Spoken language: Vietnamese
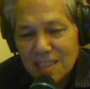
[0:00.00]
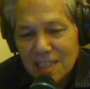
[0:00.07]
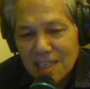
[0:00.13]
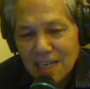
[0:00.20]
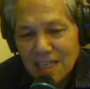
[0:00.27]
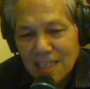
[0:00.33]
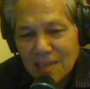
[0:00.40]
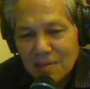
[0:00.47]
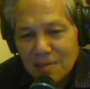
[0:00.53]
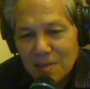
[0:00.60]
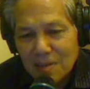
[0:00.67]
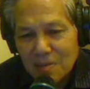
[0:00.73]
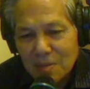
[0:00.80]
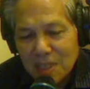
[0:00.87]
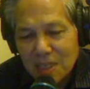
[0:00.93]
cái hành động
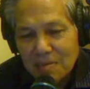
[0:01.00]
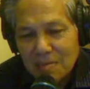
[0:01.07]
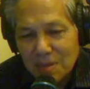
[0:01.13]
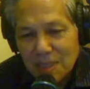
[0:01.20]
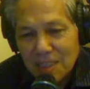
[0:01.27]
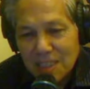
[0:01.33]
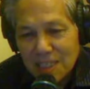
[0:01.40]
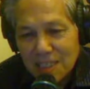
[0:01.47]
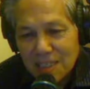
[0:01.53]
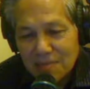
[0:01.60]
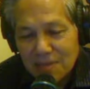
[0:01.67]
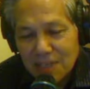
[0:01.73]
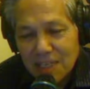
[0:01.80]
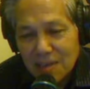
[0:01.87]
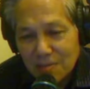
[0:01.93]
đầu tiên mà
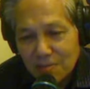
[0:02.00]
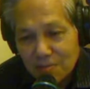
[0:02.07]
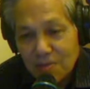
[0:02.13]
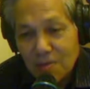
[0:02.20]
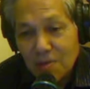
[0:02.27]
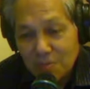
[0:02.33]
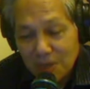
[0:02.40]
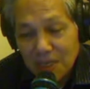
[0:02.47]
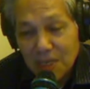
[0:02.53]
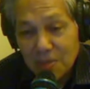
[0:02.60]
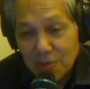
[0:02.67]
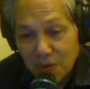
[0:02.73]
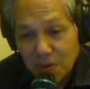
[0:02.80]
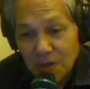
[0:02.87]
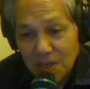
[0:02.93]
văn công vô một cái
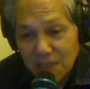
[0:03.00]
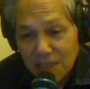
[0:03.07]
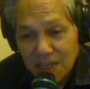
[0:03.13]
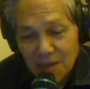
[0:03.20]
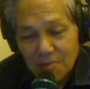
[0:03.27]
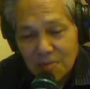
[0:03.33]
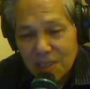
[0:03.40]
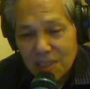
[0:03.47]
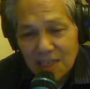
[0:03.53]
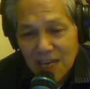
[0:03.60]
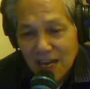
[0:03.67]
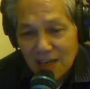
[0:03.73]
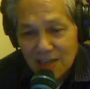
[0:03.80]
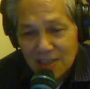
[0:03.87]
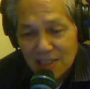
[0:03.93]
chùa không biết nơi
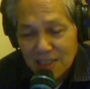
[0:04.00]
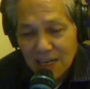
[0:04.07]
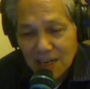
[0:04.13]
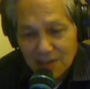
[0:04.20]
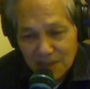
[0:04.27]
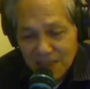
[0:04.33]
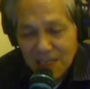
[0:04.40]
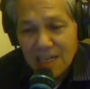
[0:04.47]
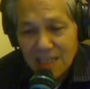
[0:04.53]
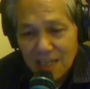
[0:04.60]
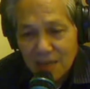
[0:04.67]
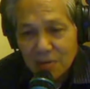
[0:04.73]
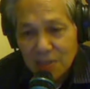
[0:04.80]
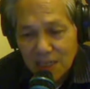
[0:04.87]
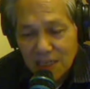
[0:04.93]
khác như thế nào nhưng đây
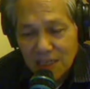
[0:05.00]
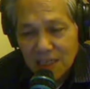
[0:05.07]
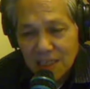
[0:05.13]
đầu tiên